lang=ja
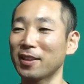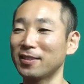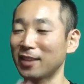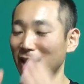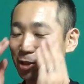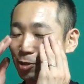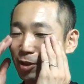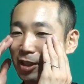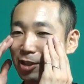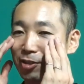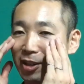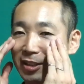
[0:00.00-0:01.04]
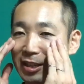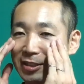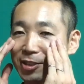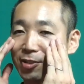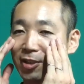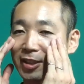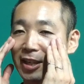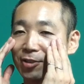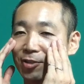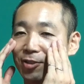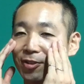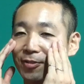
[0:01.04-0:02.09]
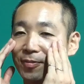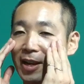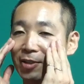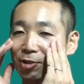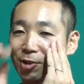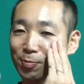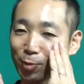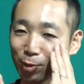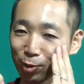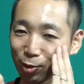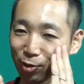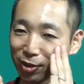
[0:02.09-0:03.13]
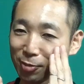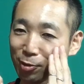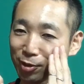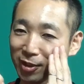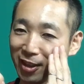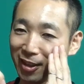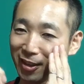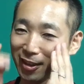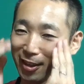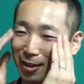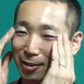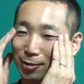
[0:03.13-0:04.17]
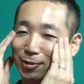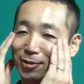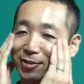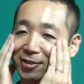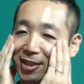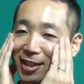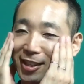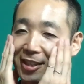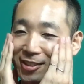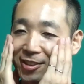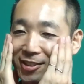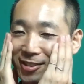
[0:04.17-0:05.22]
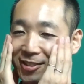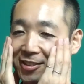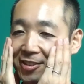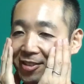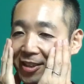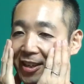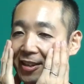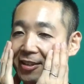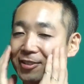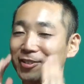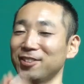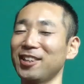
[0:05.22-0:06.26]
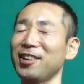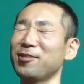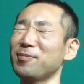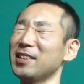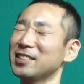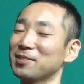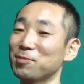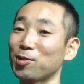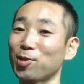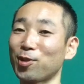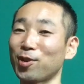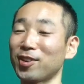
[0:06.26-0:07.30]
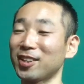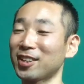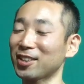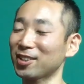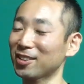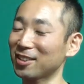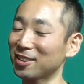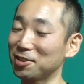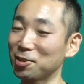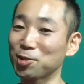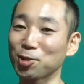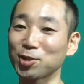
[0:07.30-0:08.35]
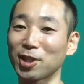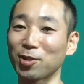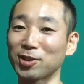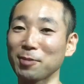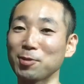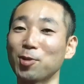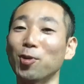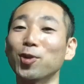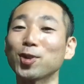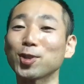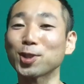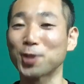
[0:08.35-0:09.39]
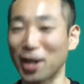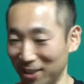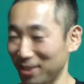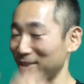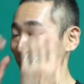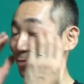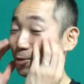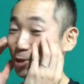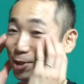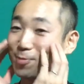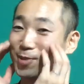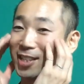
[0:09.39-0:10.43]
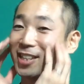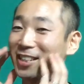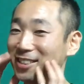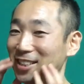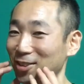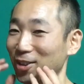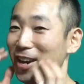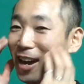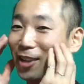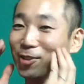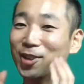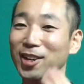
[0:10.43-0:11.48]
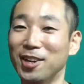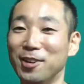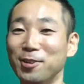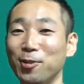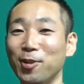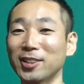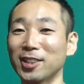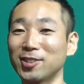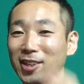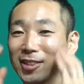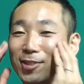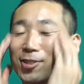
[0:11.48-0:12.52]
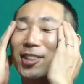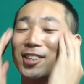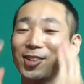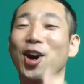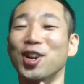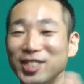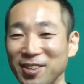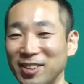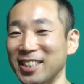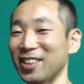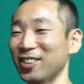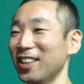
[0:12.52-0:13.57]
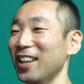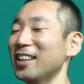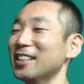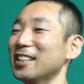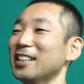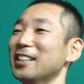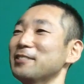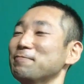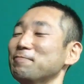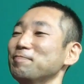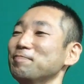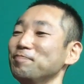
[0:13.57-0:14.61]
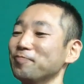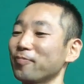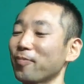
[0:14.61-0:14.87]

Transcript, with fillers: 泣きそうになったというかね実はねあのあと一本のところで僕ねうるうる来てたんですよずっとねうわマジもうこれ優勝したら俺多分号泣するわっていうぐらいもう準備してたんですけどあの終わった瞬間にヒュッて引っ込んじゃいましたけどねうん